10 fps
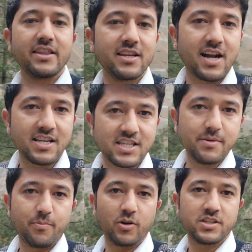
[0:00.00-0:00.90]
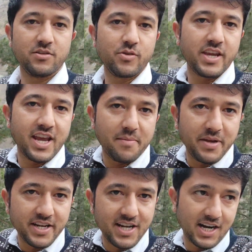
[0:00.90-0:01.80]
आधे रास्ते में पहुंचा हूँ ये है
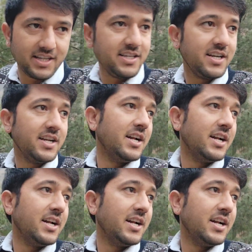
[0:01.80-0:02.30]
मेरी गाड़ी